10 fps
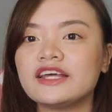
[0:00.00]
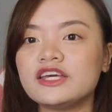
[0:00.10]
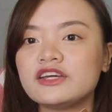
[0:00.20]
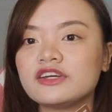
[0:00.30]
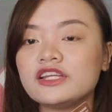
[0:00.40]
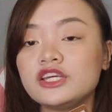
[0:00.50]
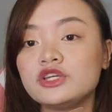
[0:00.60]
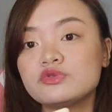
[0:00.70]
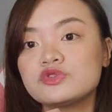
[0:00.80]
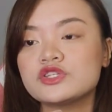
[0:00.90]
I
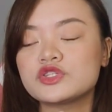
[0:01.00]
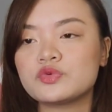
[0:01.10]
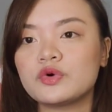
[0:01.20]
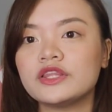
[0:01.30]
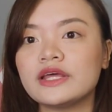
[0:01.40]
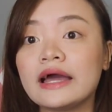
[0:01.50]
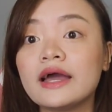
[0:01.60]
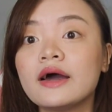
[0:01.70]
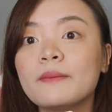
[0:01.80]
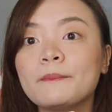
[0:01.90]
really use this one na
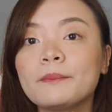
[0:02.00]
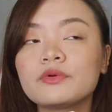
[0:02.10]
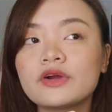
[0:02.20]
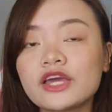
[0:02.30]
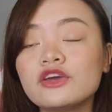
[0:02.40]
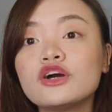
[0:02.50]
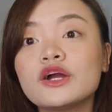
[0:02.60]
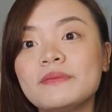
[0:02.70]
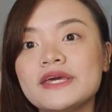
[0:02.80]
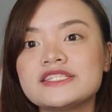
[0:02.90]

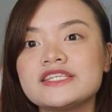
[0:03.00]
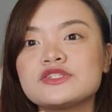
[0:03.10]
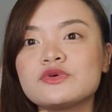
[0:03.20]
regular basis.